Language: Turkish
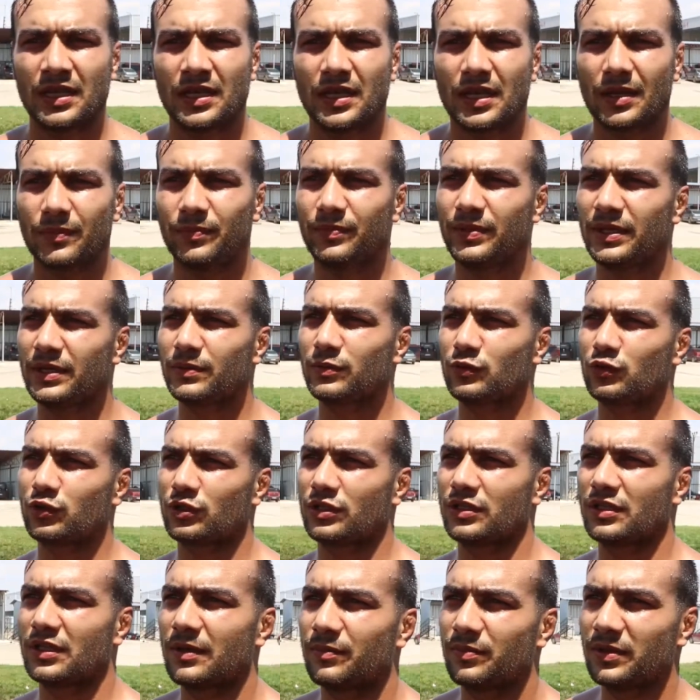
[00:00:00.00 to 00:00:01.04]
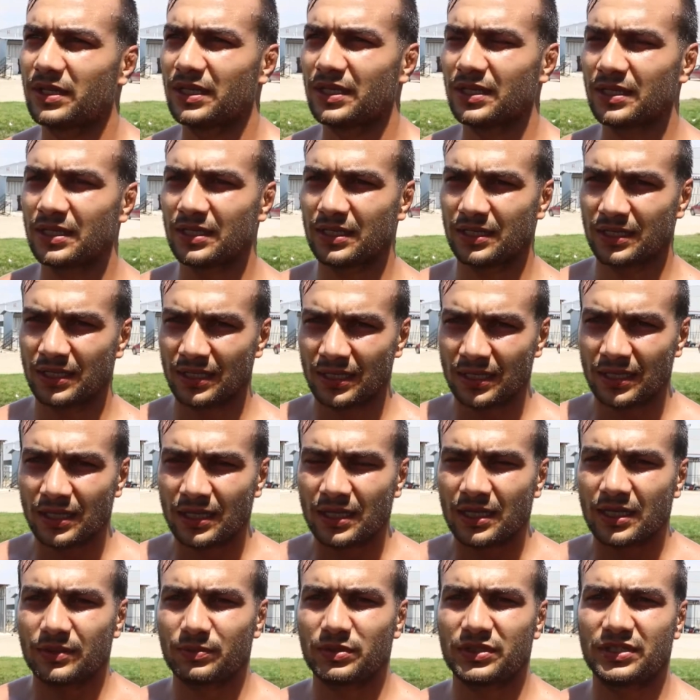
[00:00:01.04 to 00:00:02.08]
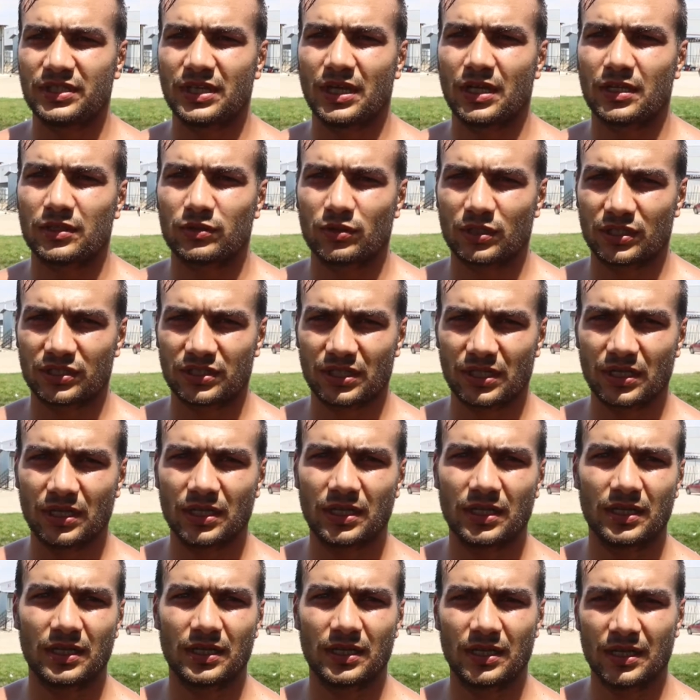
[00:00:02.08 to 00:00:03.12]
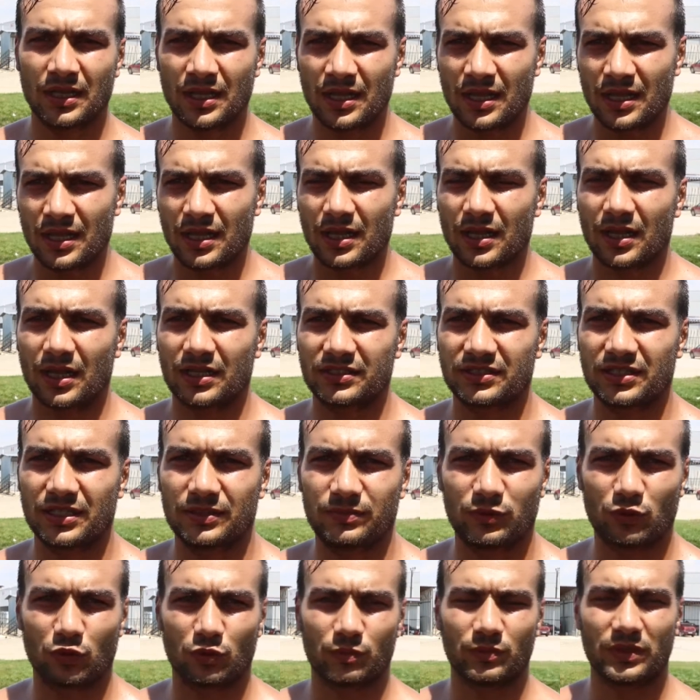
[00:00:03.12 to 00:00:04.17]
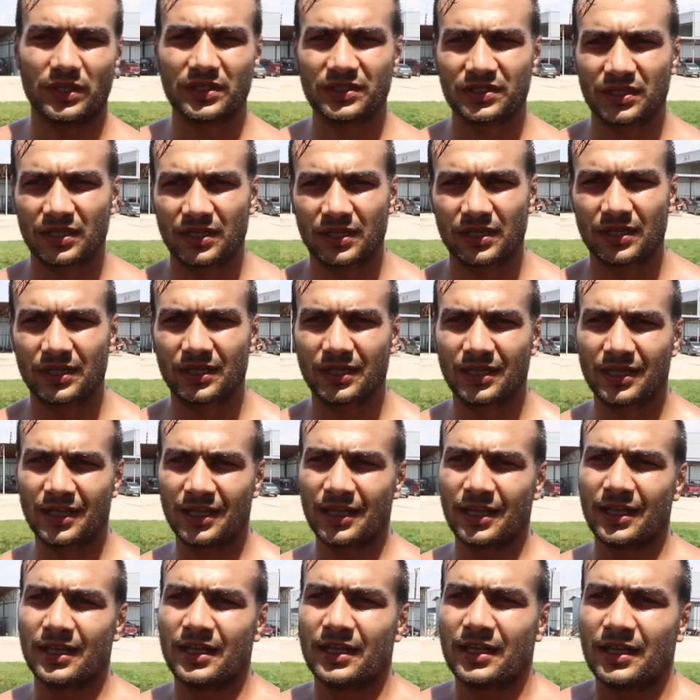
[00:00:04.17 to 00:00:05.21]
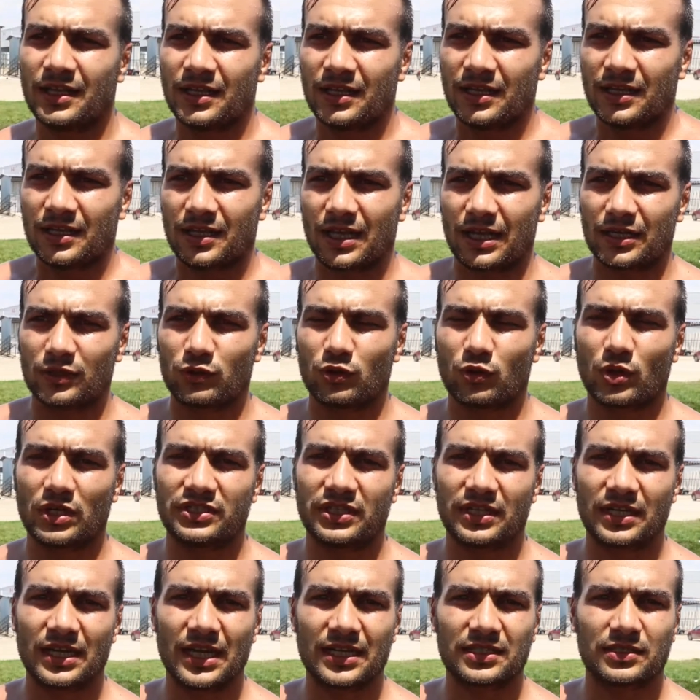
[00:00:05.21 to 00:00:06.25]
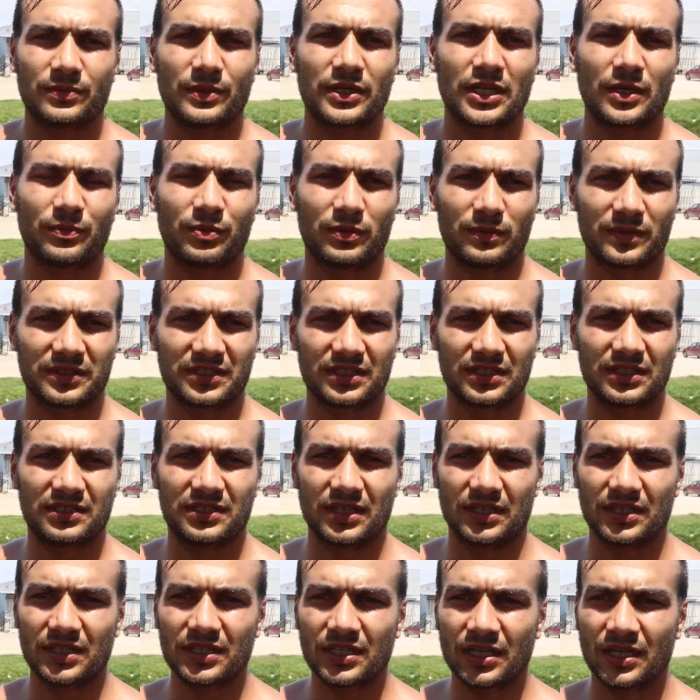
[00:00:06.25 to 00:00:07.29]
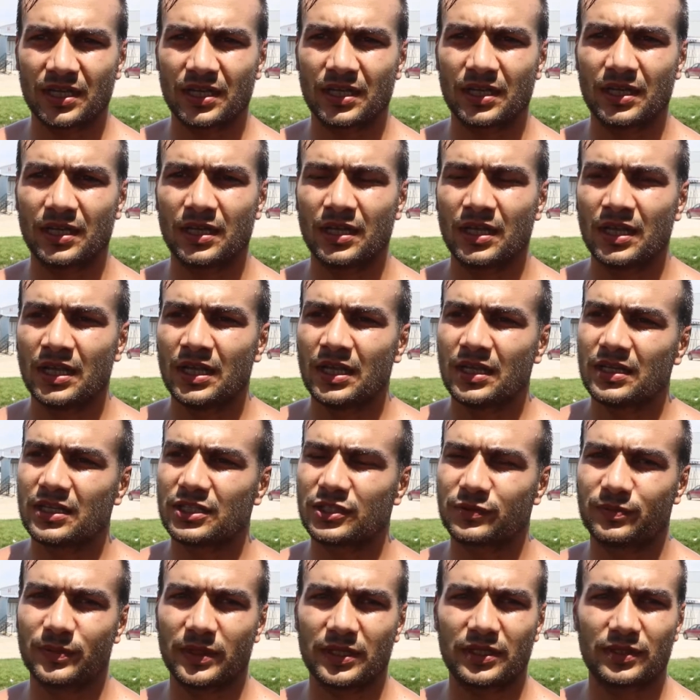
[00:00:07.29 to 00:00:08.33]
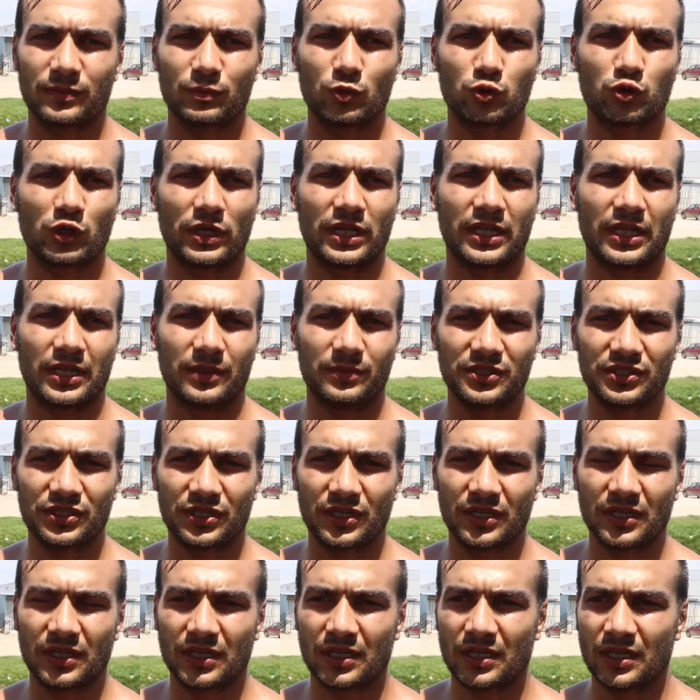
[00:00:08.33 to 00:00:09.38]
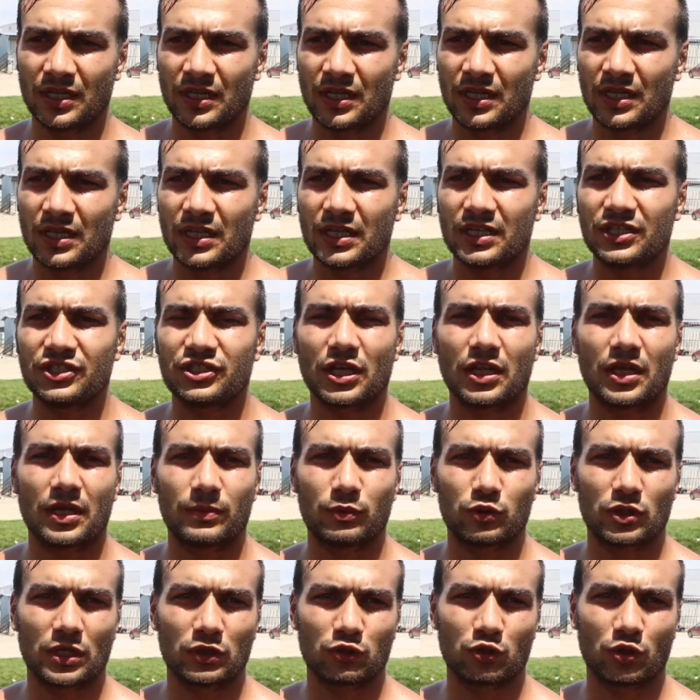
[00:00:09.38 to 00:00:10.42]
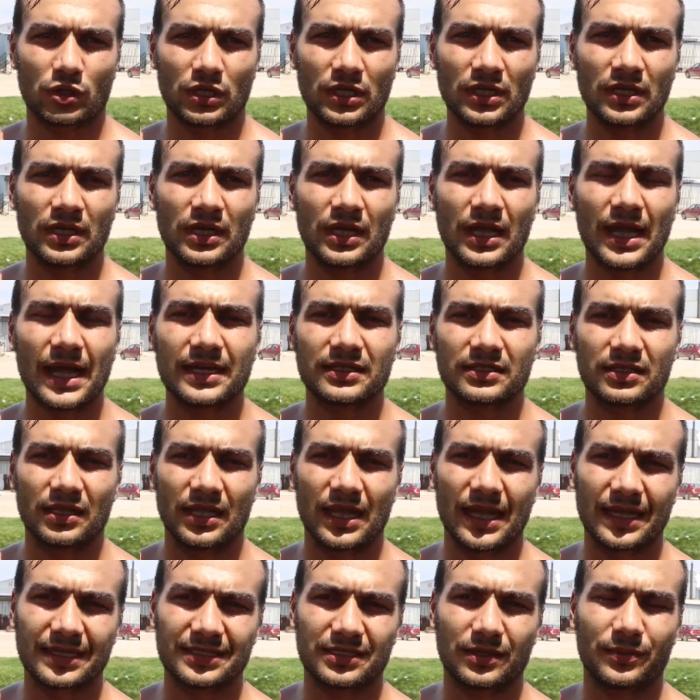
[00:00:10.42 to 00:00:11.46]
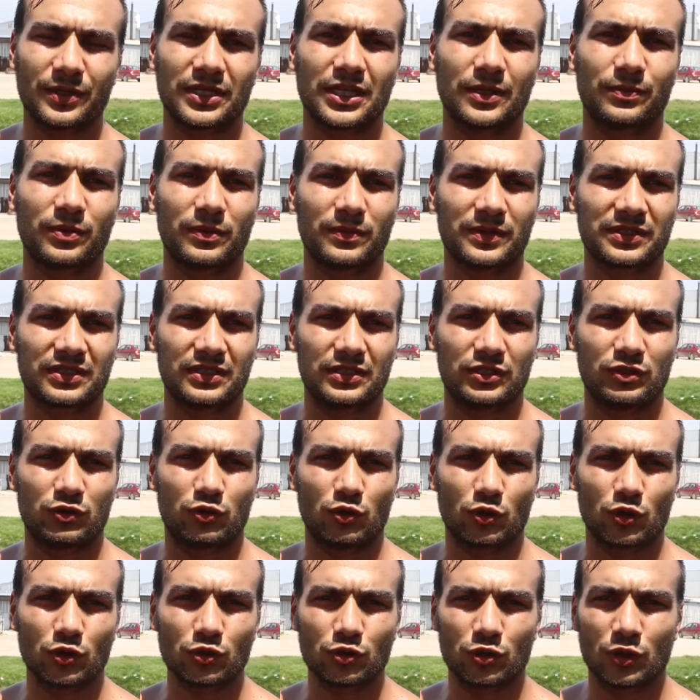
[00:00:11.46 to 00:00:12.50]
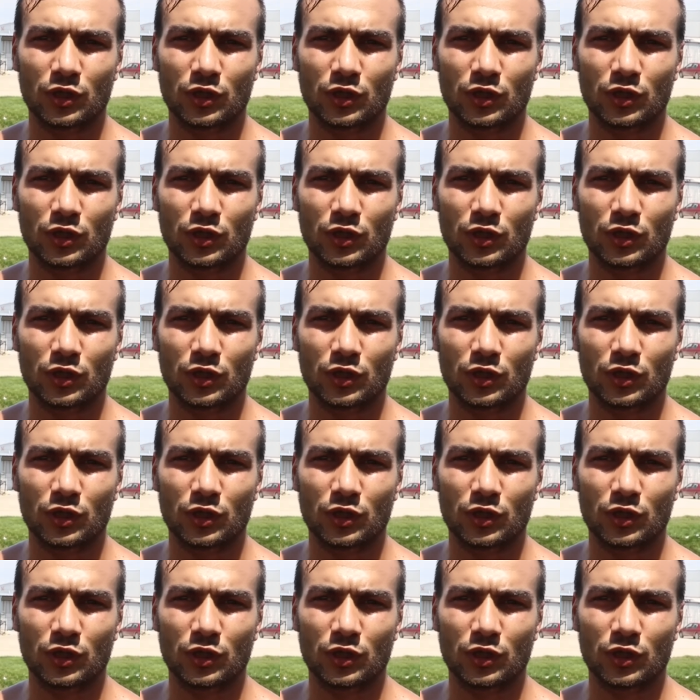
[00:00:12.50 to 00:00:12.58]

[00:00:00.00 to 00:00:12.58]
Bir buçuk yıldan beri biz yağlı güreşe hasret bir durumdayız. Yani güreşlerin her zaman yapılmasını istedik. Kısmet bu seneyeymiş. İnşallah bundan sonra her her zaman yapılmasını istiyoruz.